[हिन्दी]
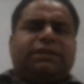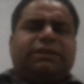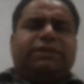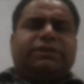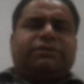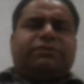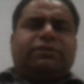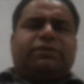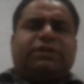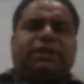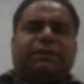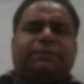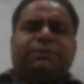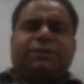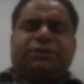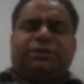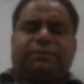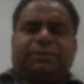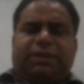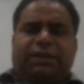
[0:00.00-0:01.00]
इसको कम
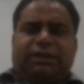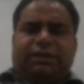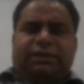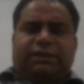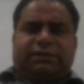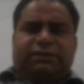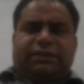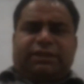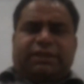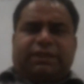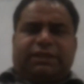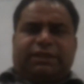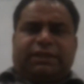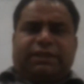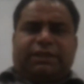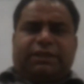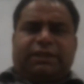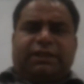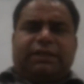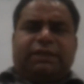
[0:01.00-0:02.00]
इस्तेमाल कर
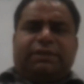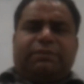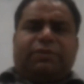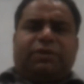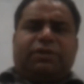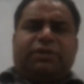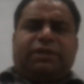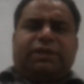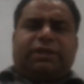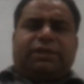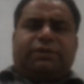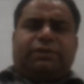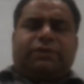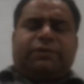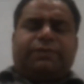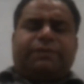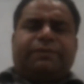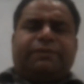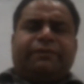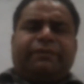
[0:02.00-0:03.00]
सकेंगे एंटीबायोटिक
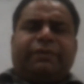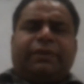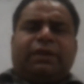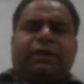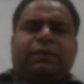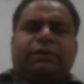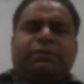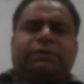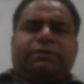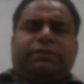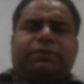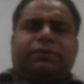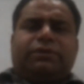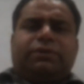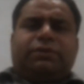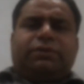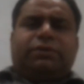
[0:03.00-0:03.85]
को तो